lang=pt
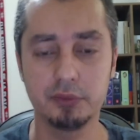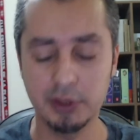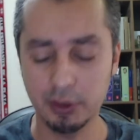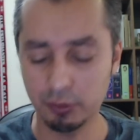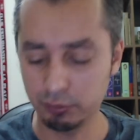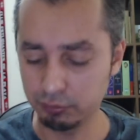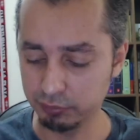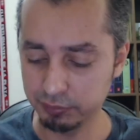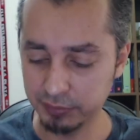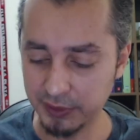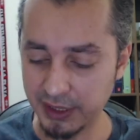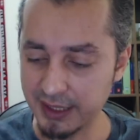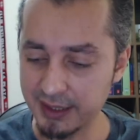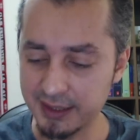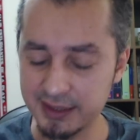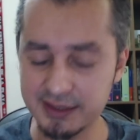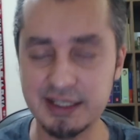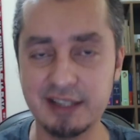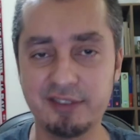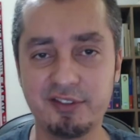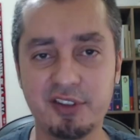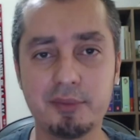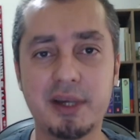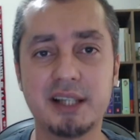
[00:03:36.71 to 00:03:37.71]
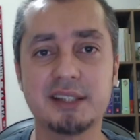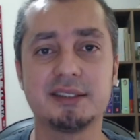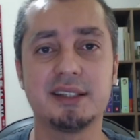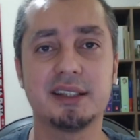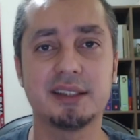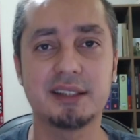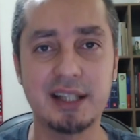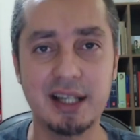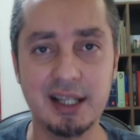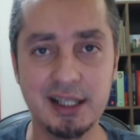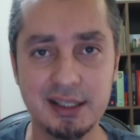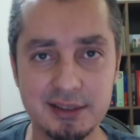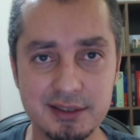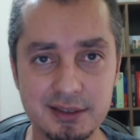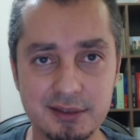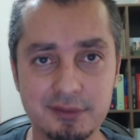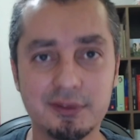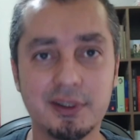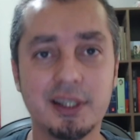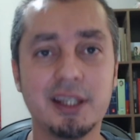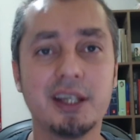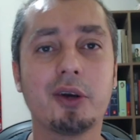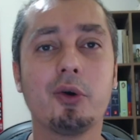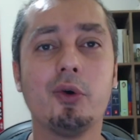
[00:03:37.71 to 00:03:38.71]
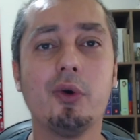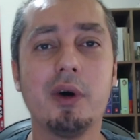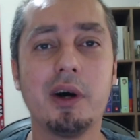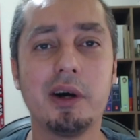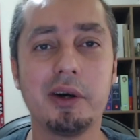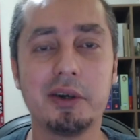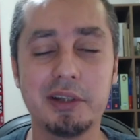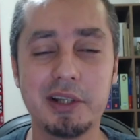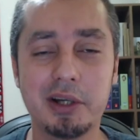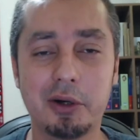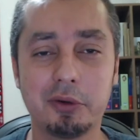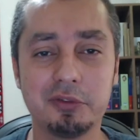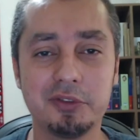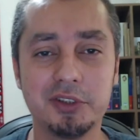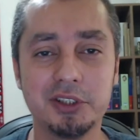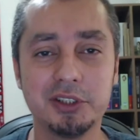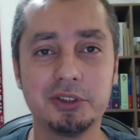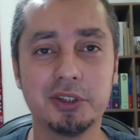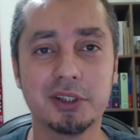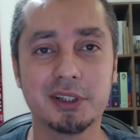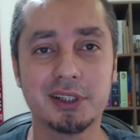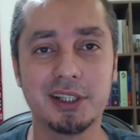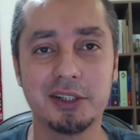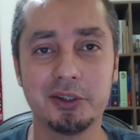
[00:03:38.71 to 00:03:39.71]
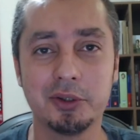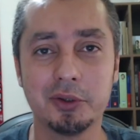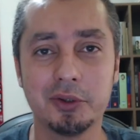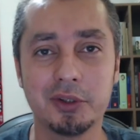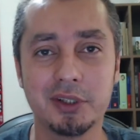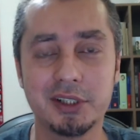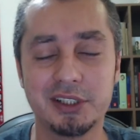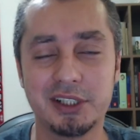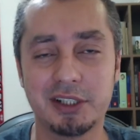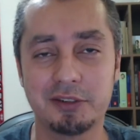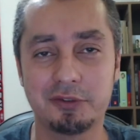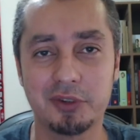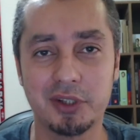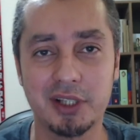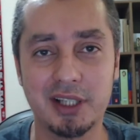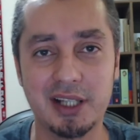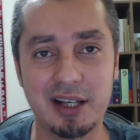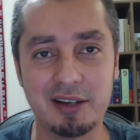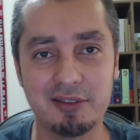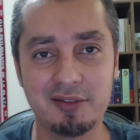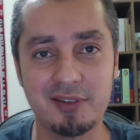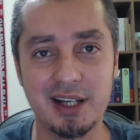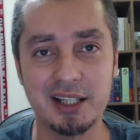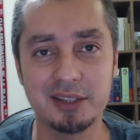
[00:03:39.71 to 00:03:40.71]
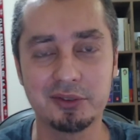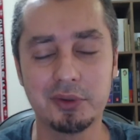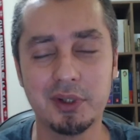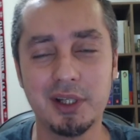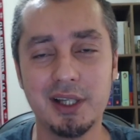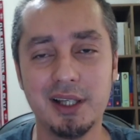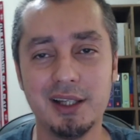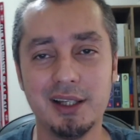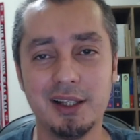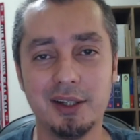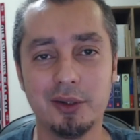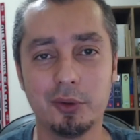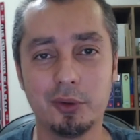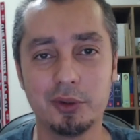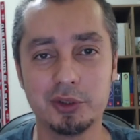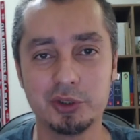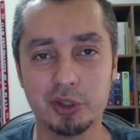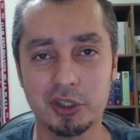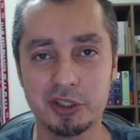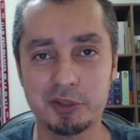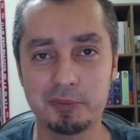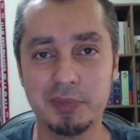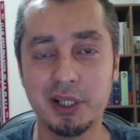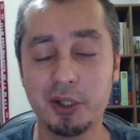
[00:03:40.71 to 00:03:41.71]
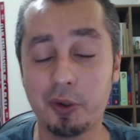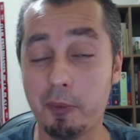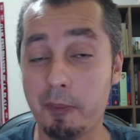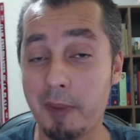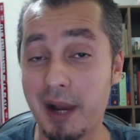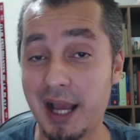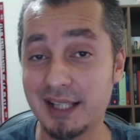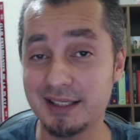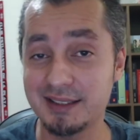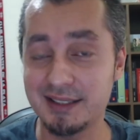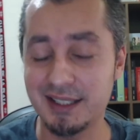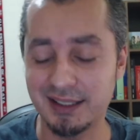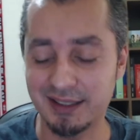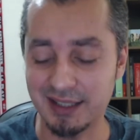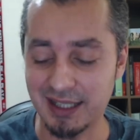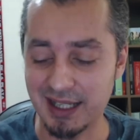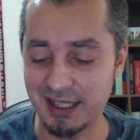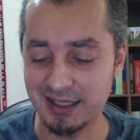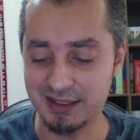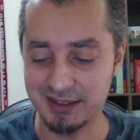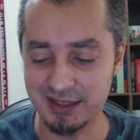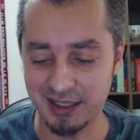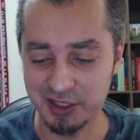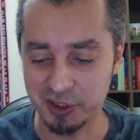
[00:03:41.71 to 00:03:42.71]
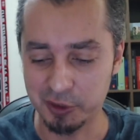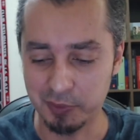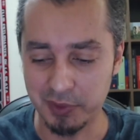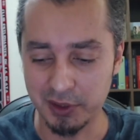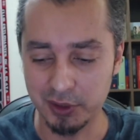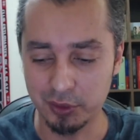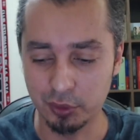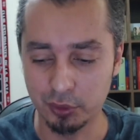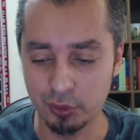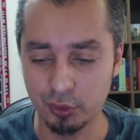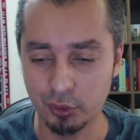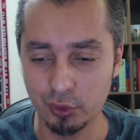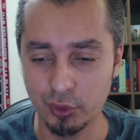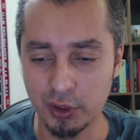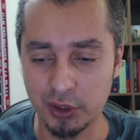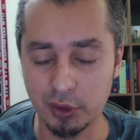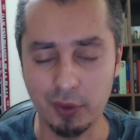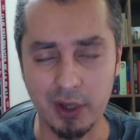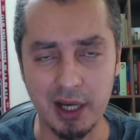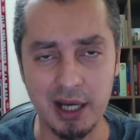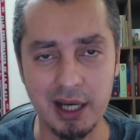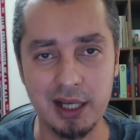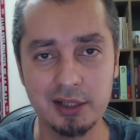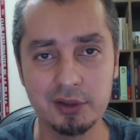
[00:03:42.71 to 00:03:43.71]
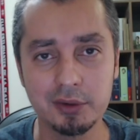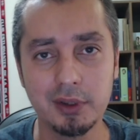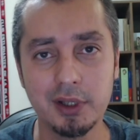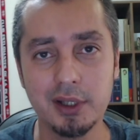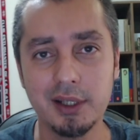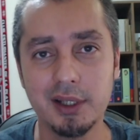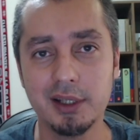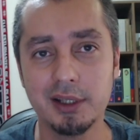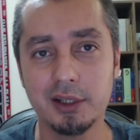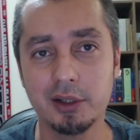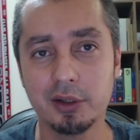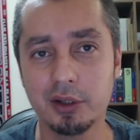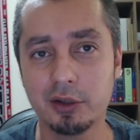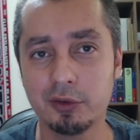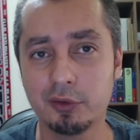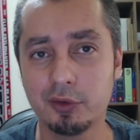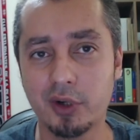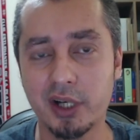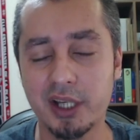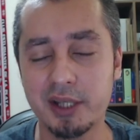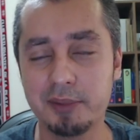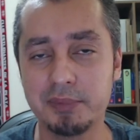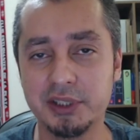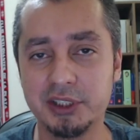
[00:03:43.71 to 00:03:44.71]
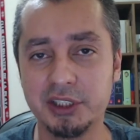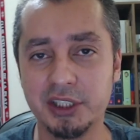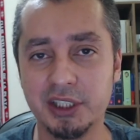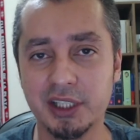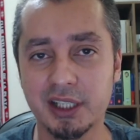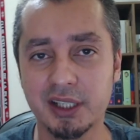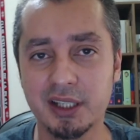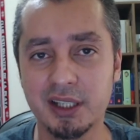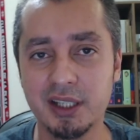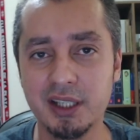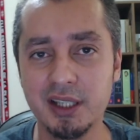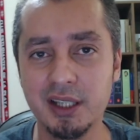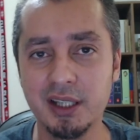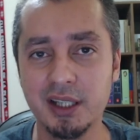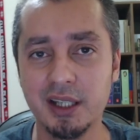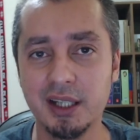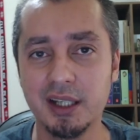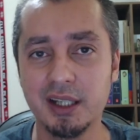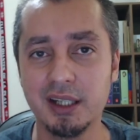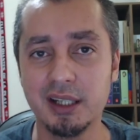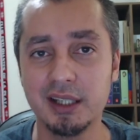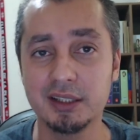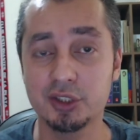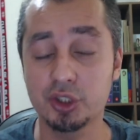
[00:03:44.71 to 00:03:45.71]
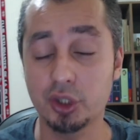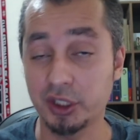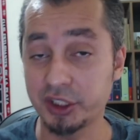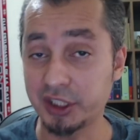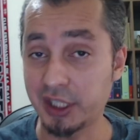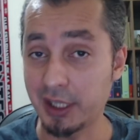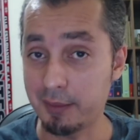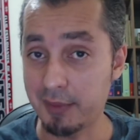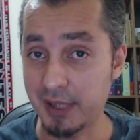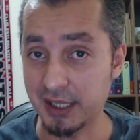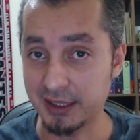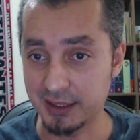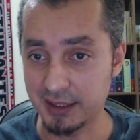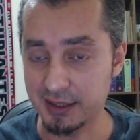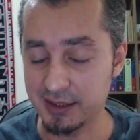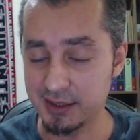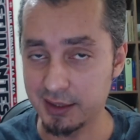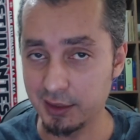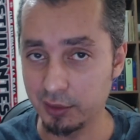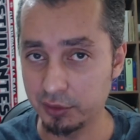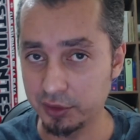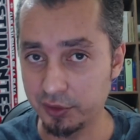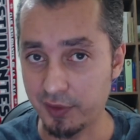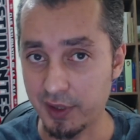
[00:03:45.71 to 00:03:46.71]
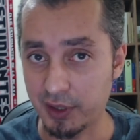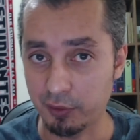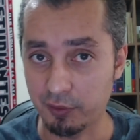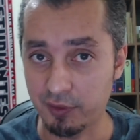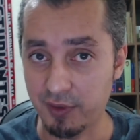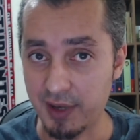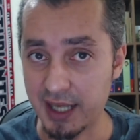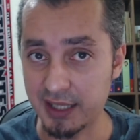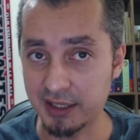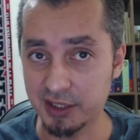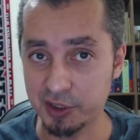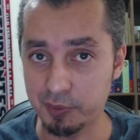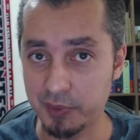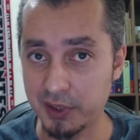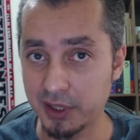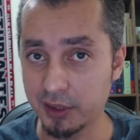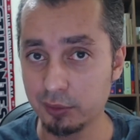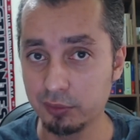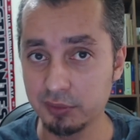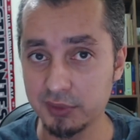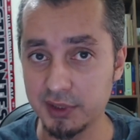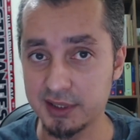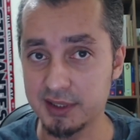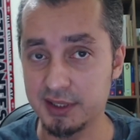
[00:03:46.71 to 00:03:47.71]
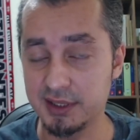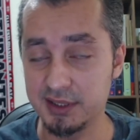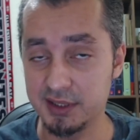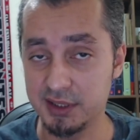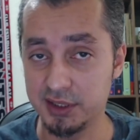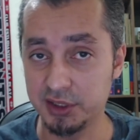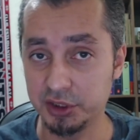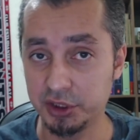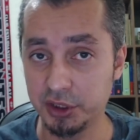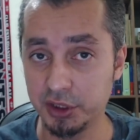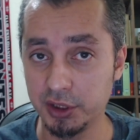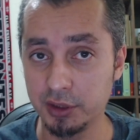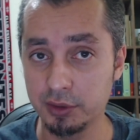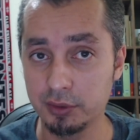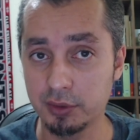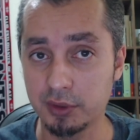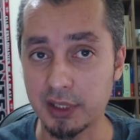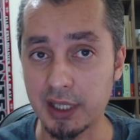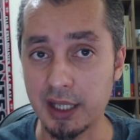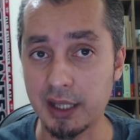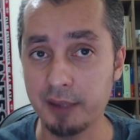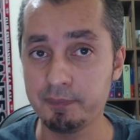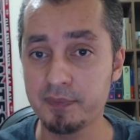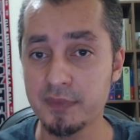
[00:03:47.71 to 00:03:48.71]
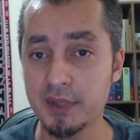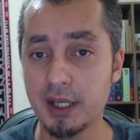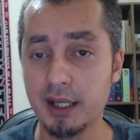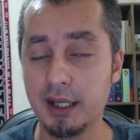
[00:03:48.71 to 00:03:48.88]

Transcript: Então, quem quiser ver mais detalhes, recorra aí ao vídeo anterior que já foi gravado, onde eu explico mais detalhes a respeito do anuário. Eu não vou repetir aqui. Só chamar atenção, tiveram várias perguntas nesse sentido, tá?